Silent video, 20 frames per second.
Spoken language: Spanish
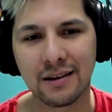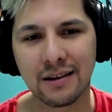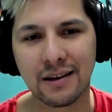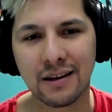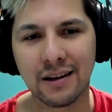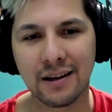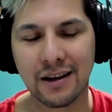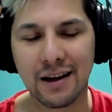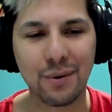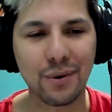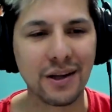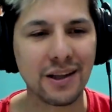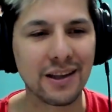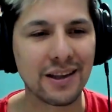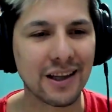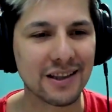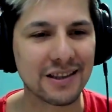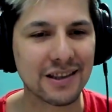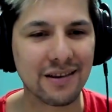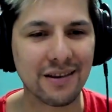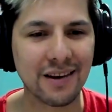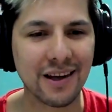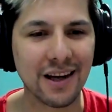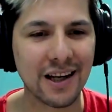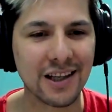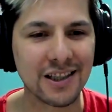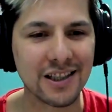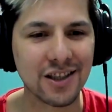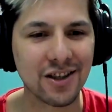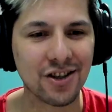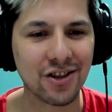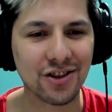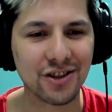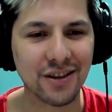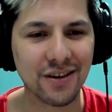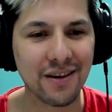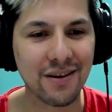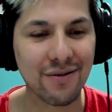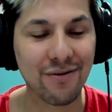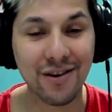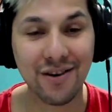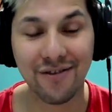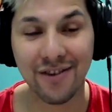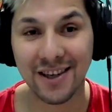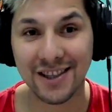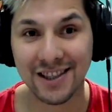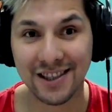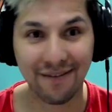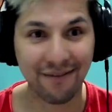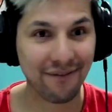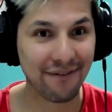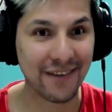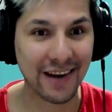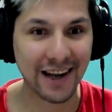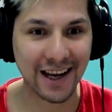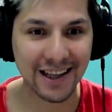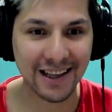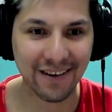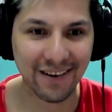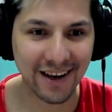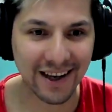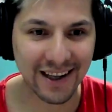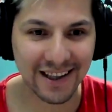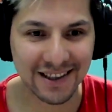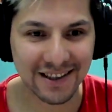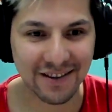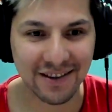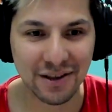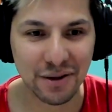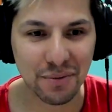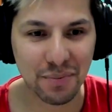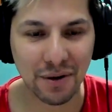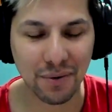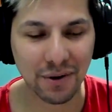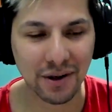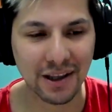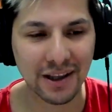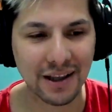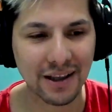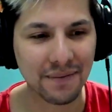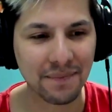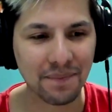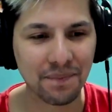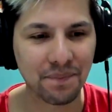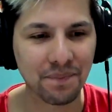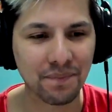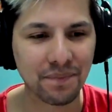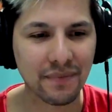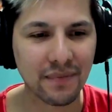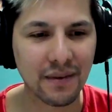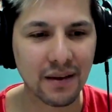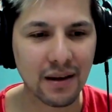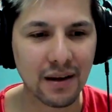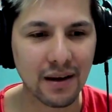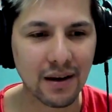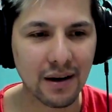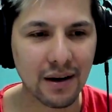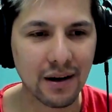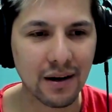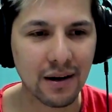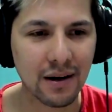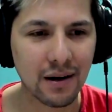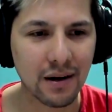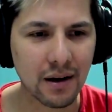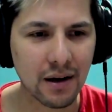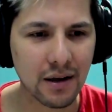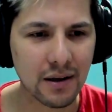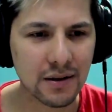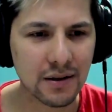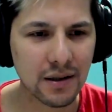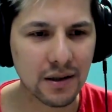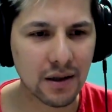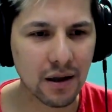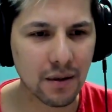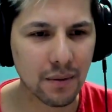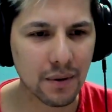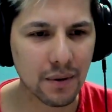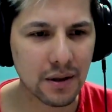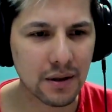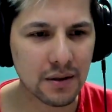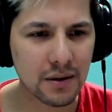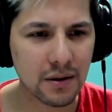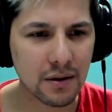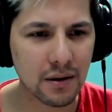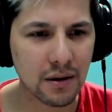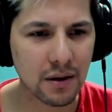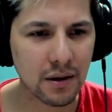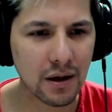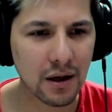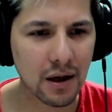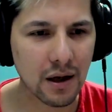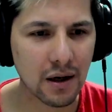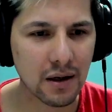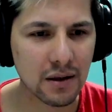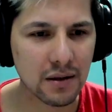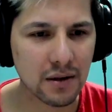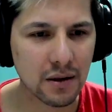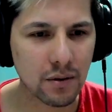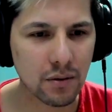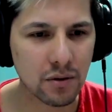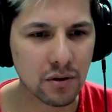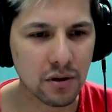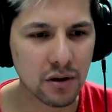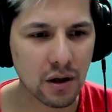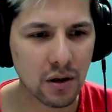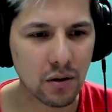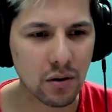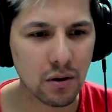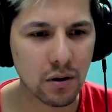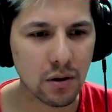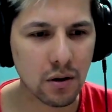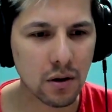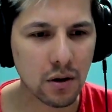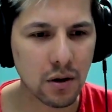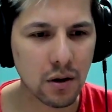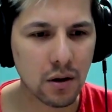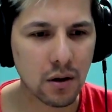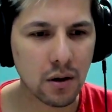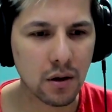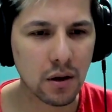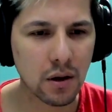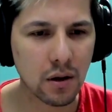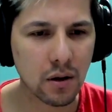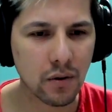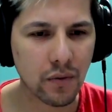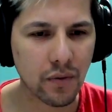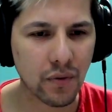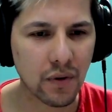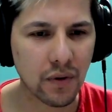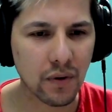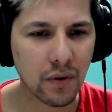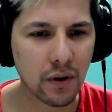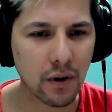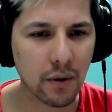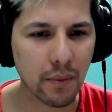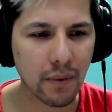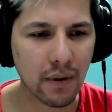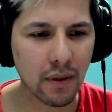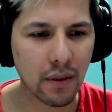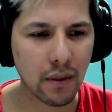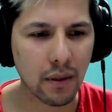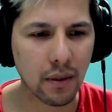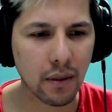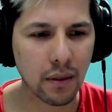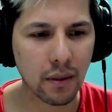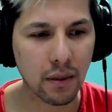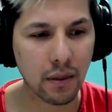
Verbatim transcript: Qué bonita se ve, chicos, se ve muy bella. Me encanta, me encanta, se ve súper bonita. ¿Qué dice? Tal vez la has escuchado inconscientemente.